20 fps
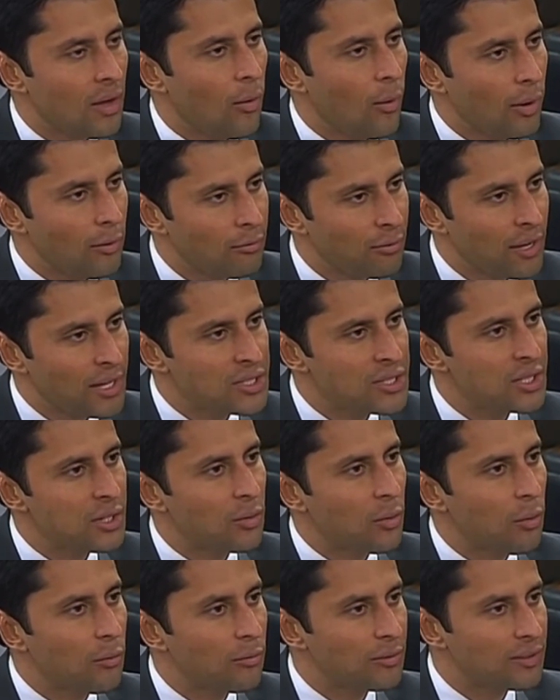Ao invés de
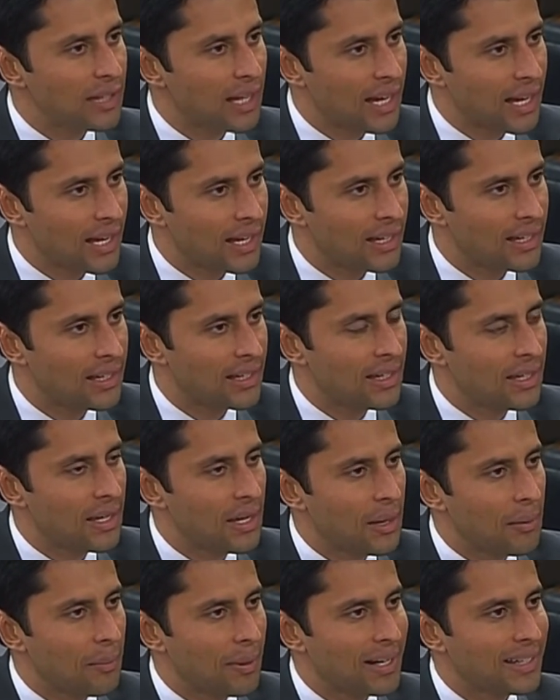lhe convidar
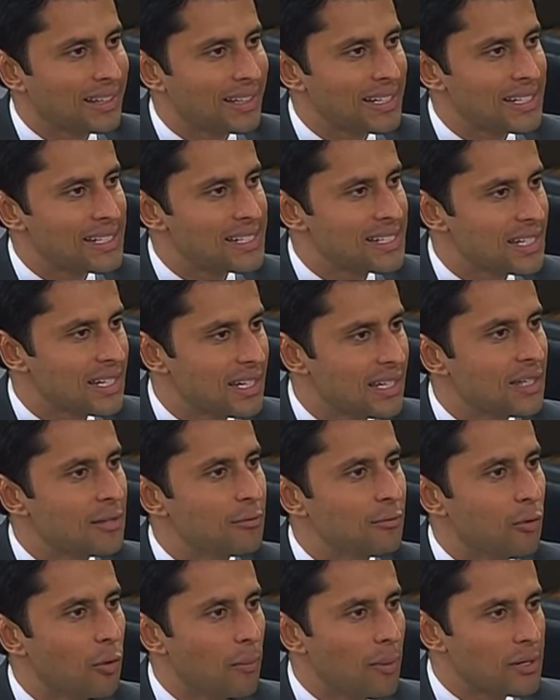para trazer
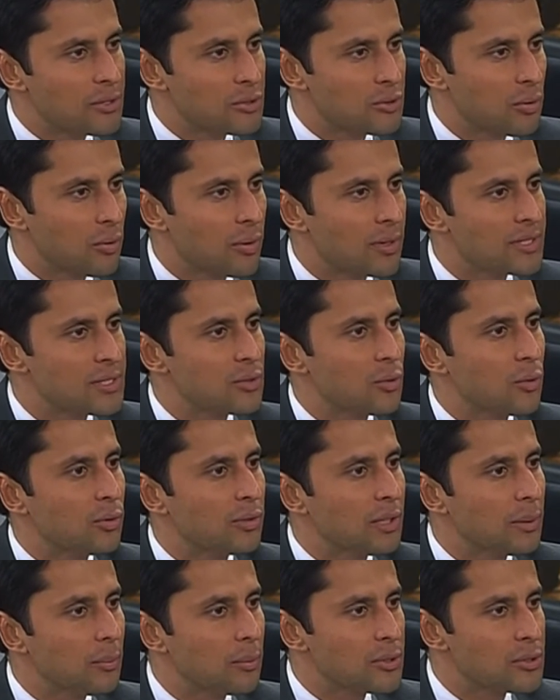informações,
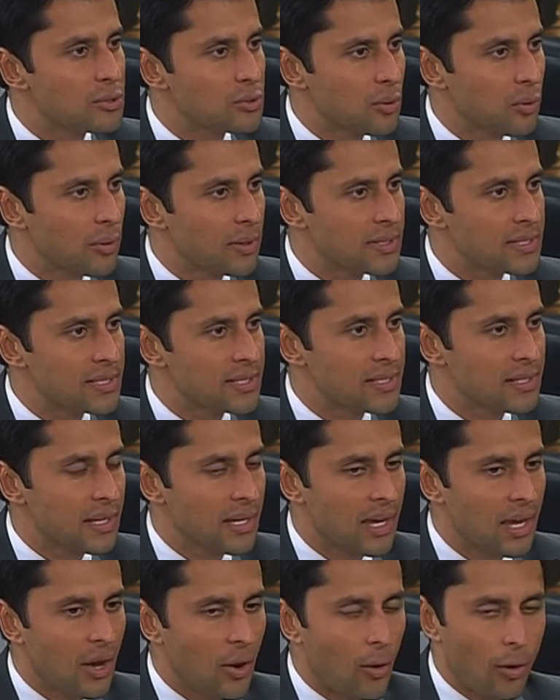contribuições,
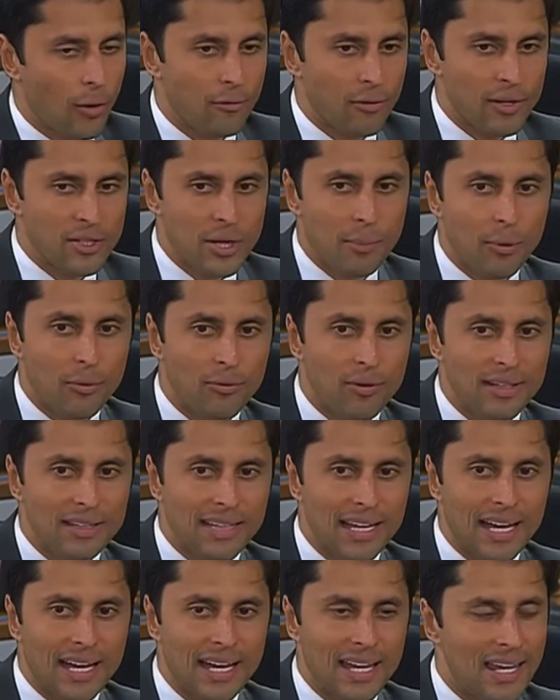ao invés de
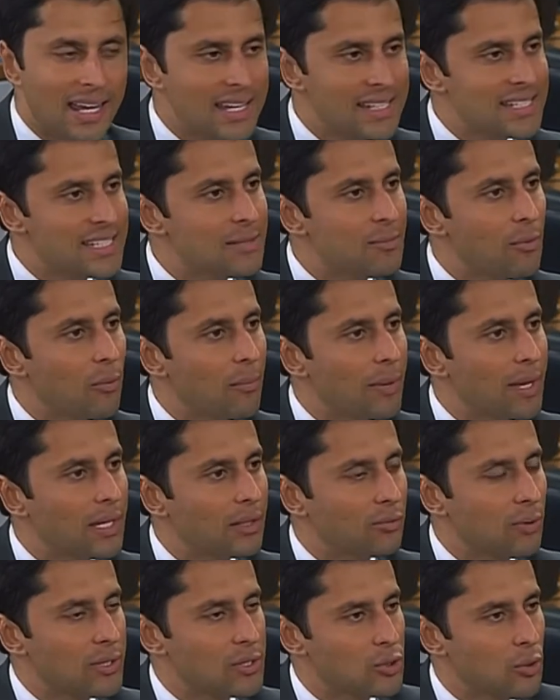aproveitar esse
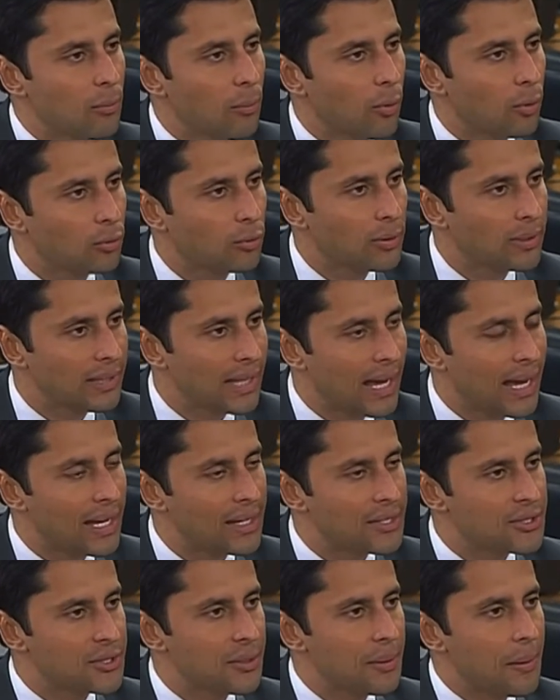momento, essa
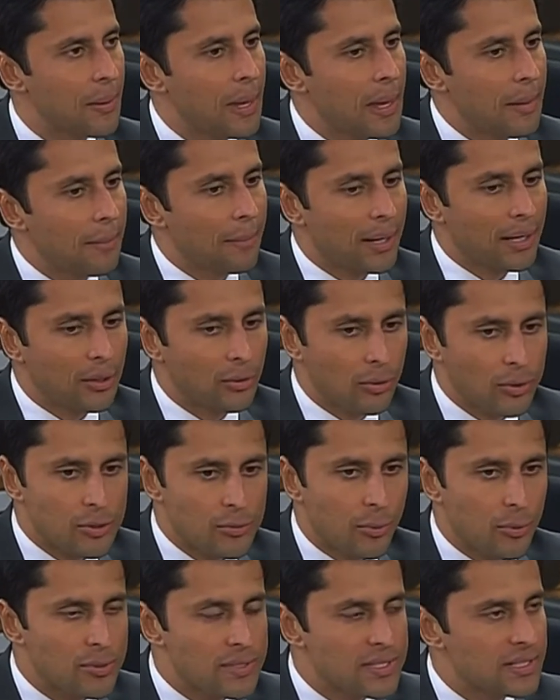oportunidade, para que
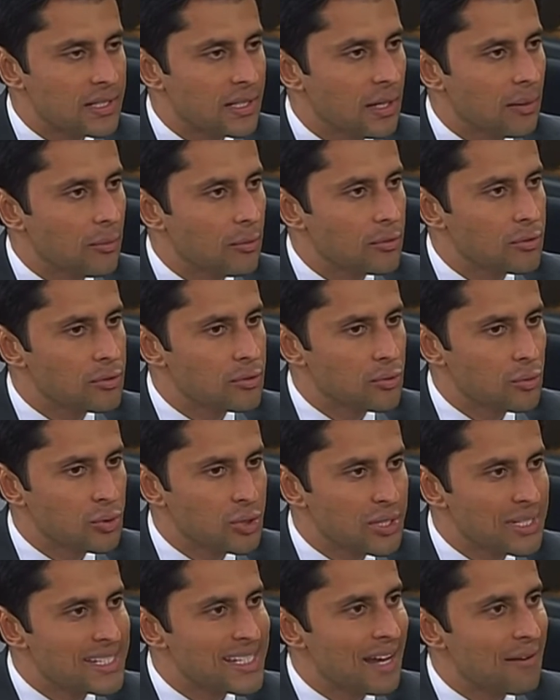nós possamos
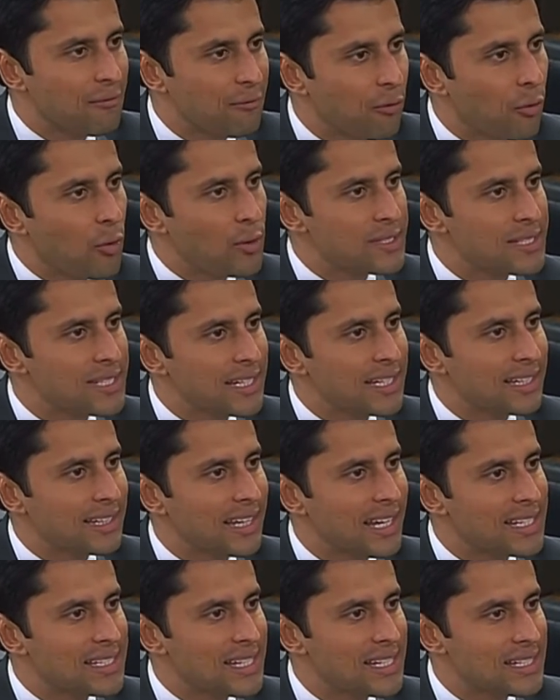utilizar a força que
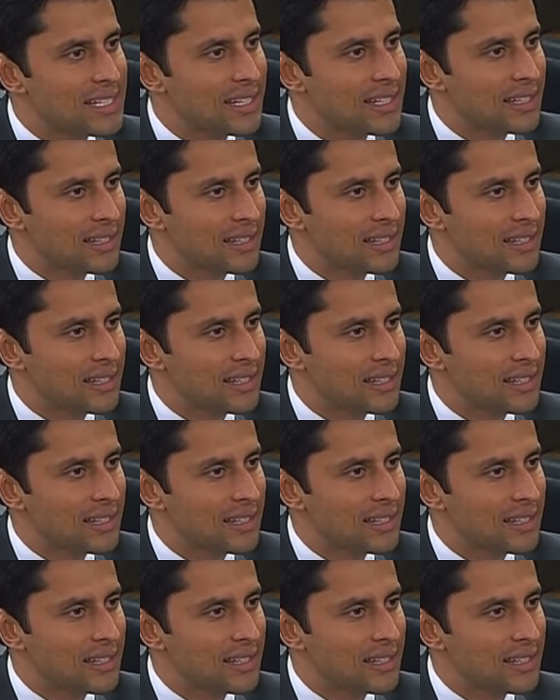tem essa,